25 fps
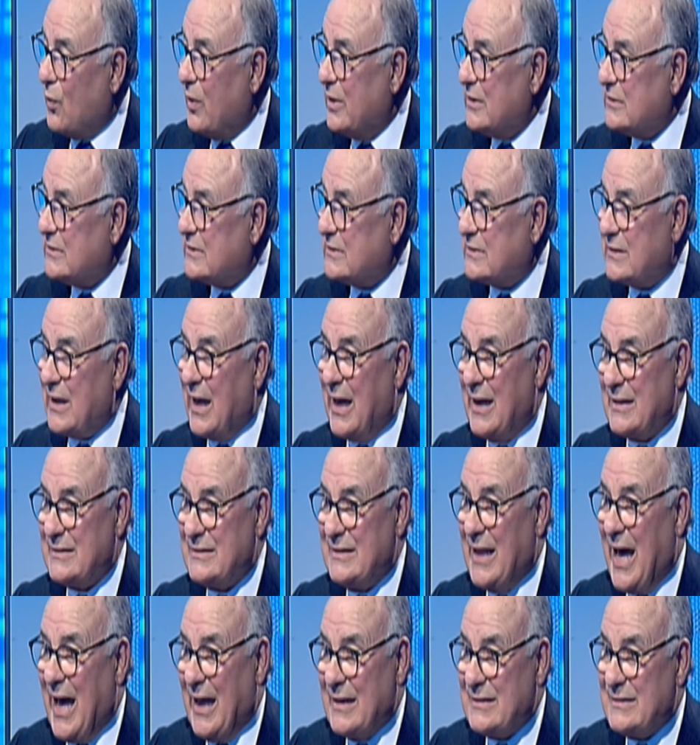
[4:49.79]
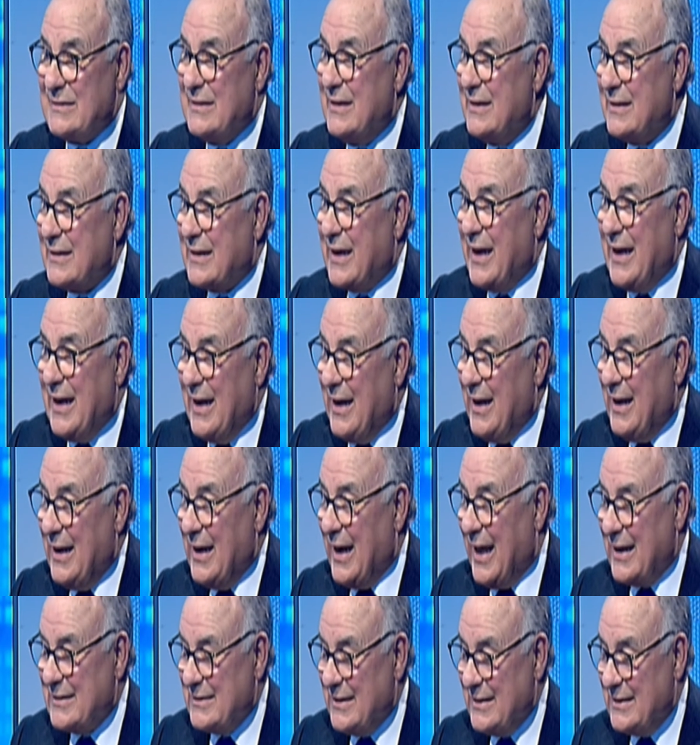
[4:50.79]
questa DAD che è
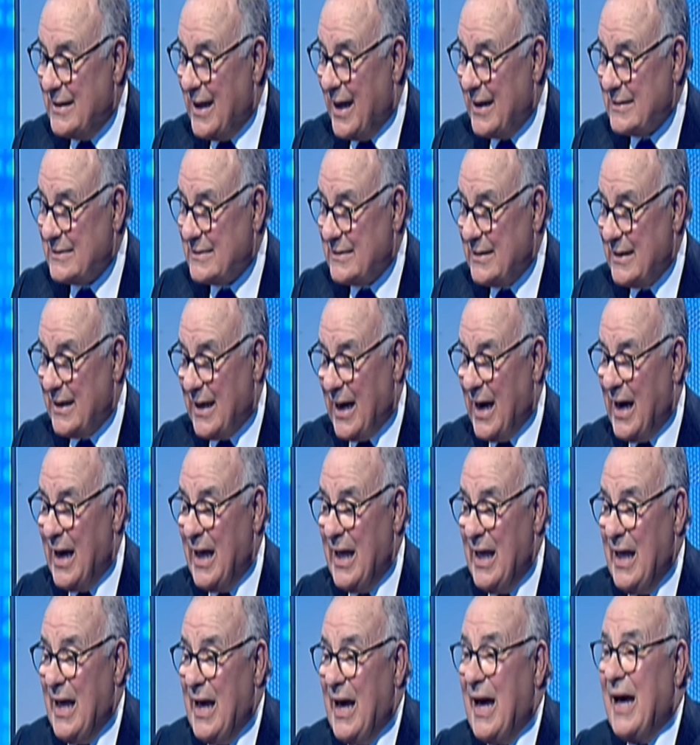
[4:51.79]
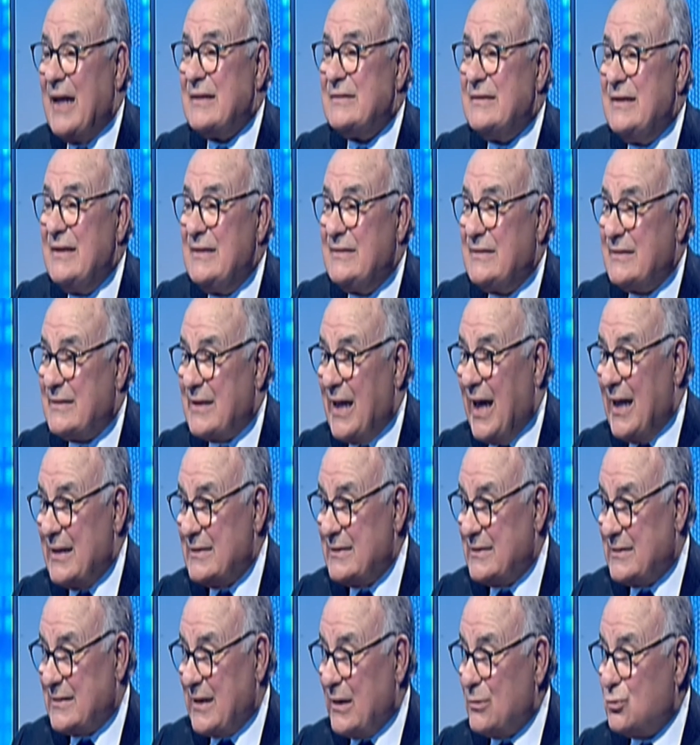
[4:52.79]
la didattica a
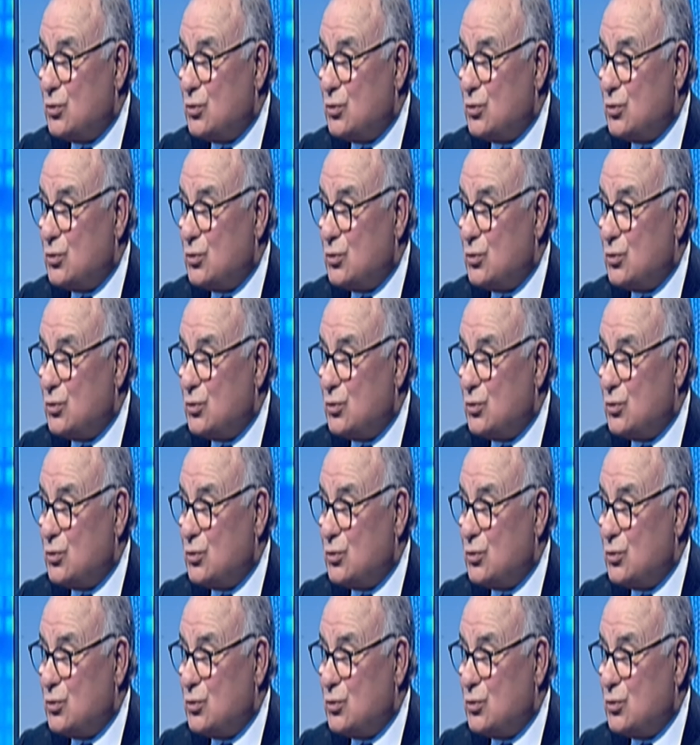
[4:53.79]
distanza